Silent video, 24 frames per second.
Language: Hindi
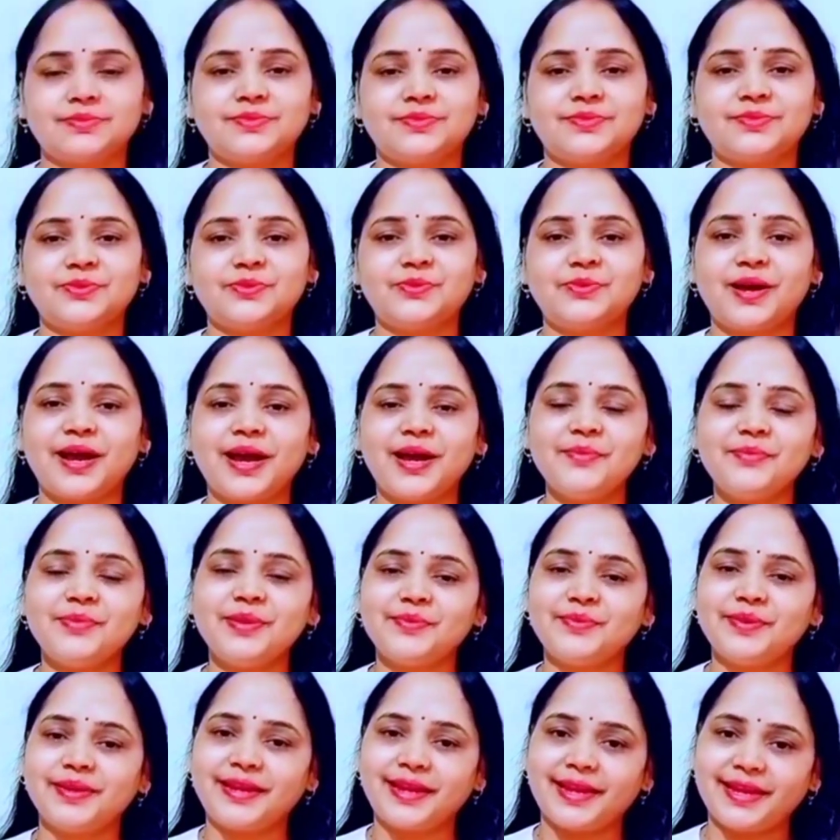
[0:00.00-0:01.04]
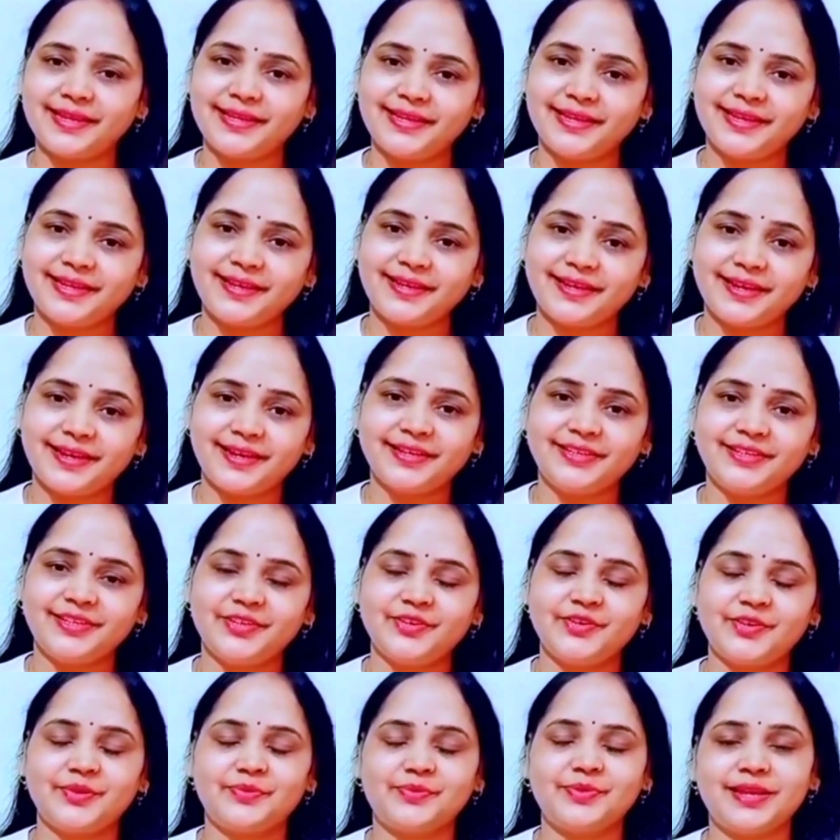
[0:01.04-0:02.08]
तो आप भी बनाइए खाइए
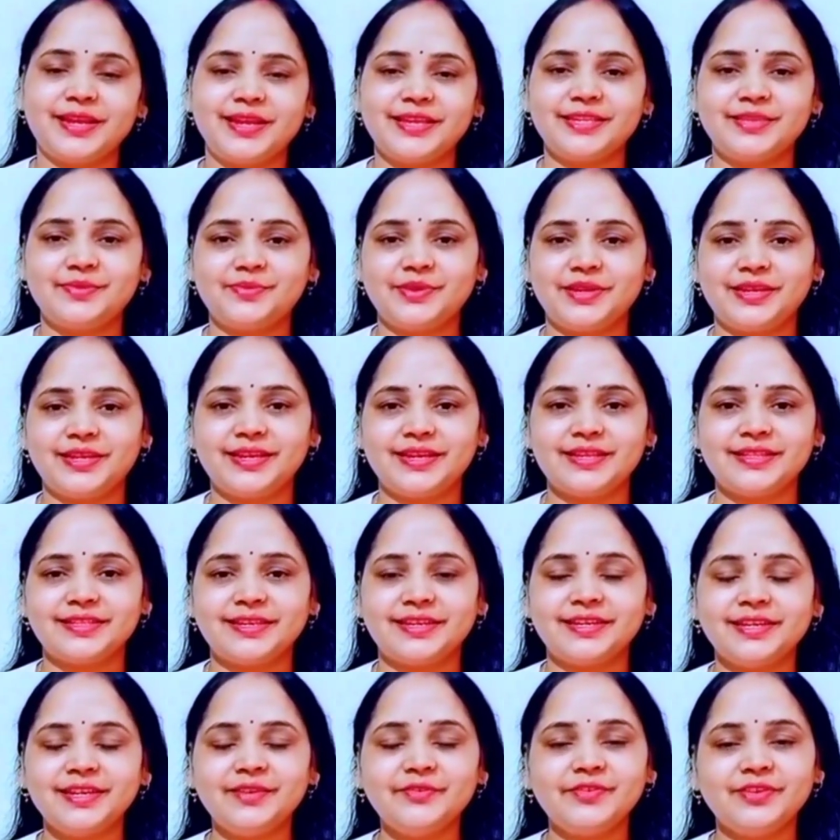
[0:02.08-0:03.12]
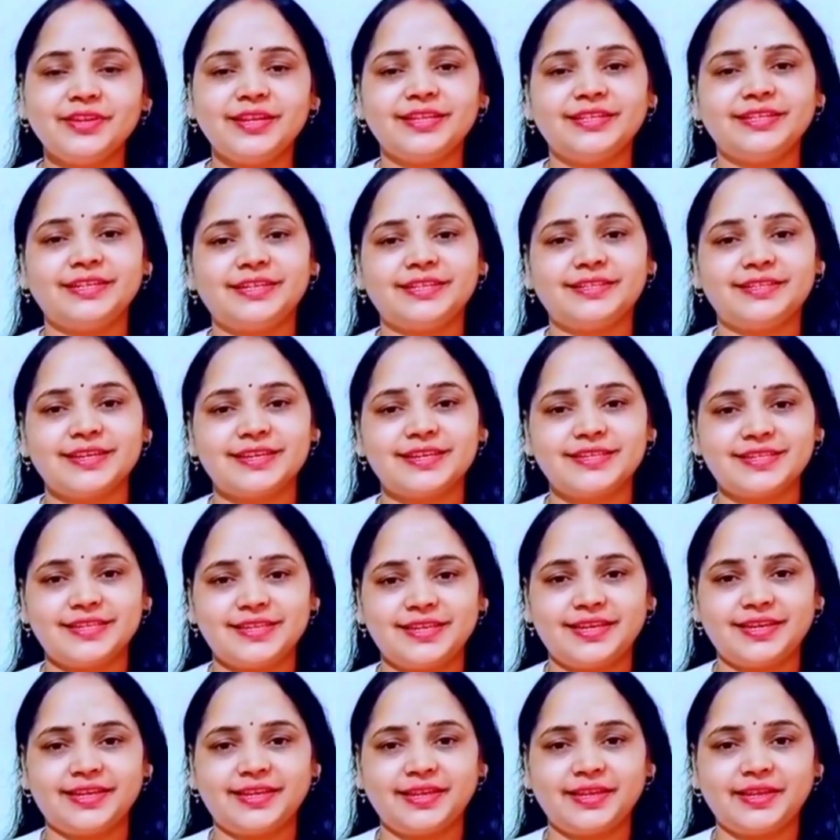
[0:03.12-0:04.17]
और अपना एक्सपीरियंस इंडियन फूड रेसिपी के साथ
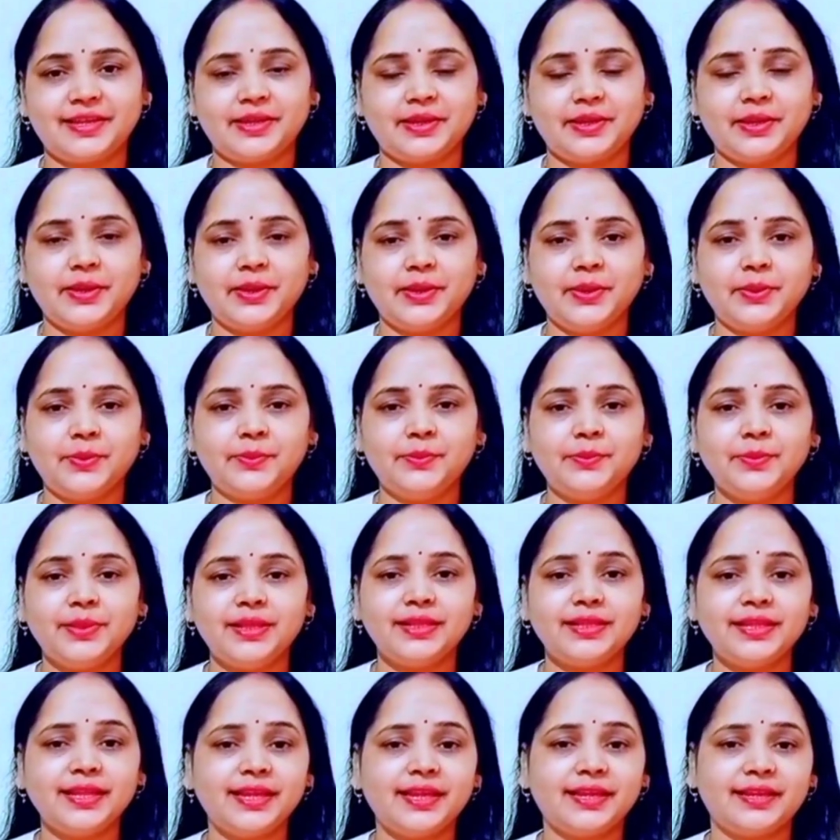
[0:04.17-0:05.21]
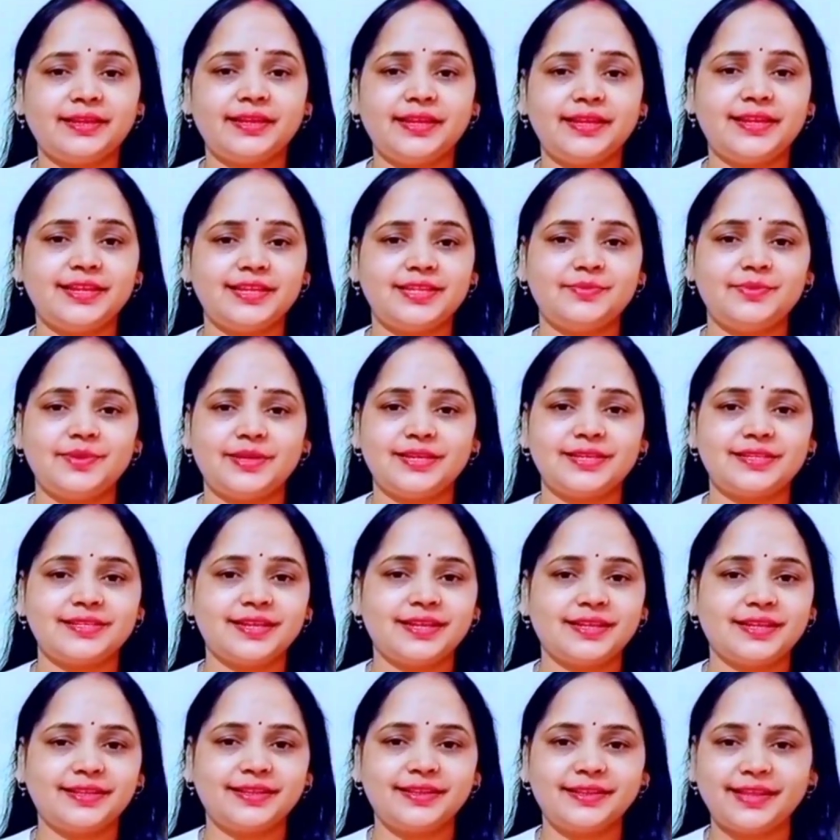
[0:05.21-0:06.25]
शेयर करिए मिलते हैं एक
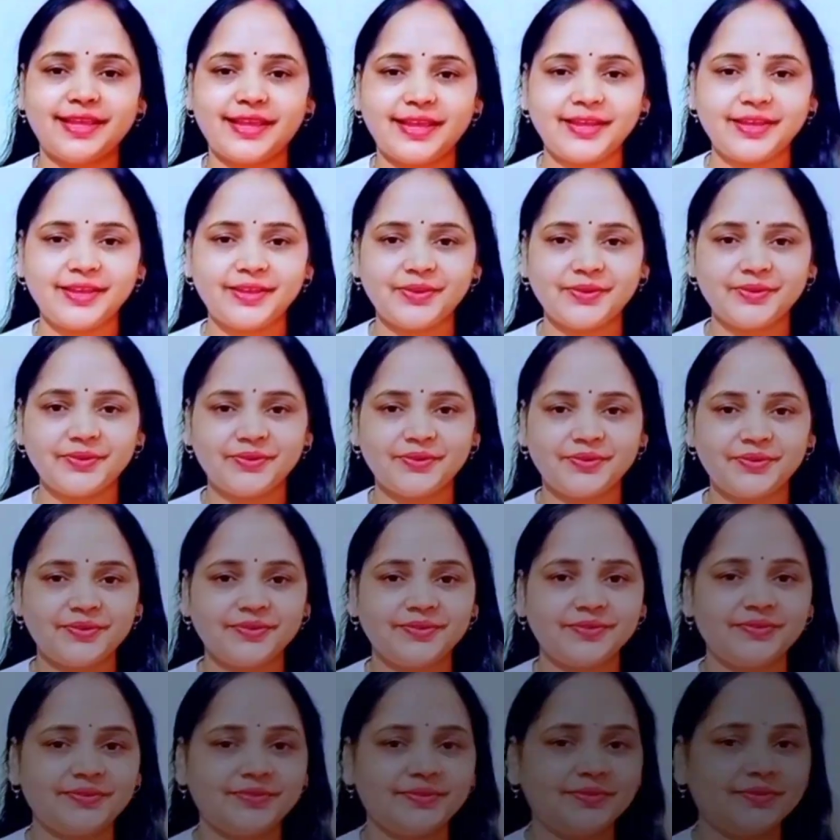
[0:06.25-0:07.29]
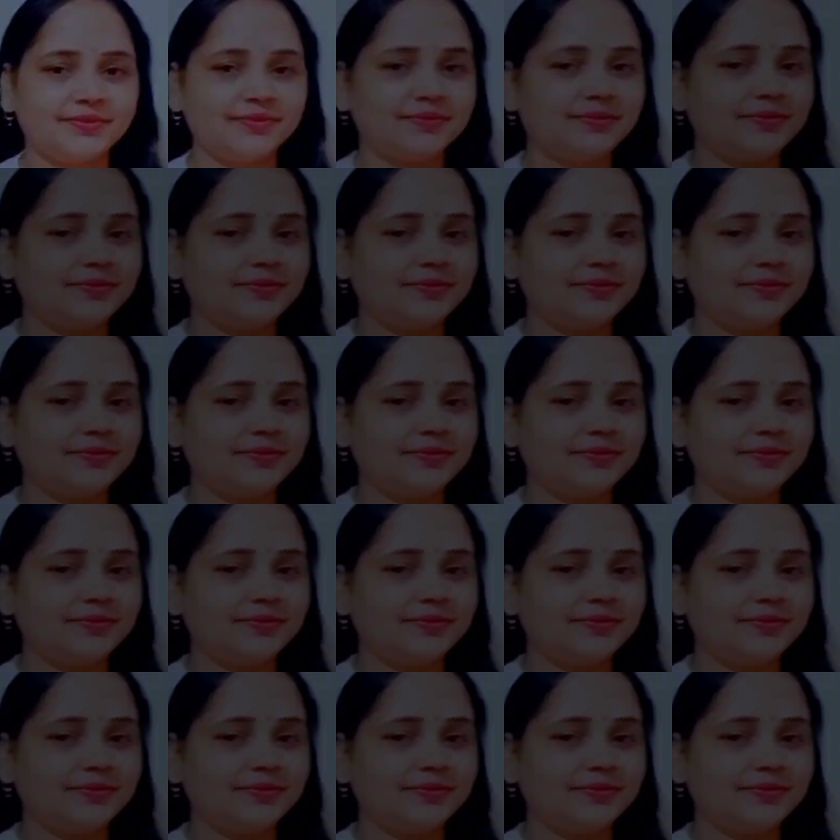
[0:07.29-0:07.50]
नई रेसिपी के साथ थैंक यू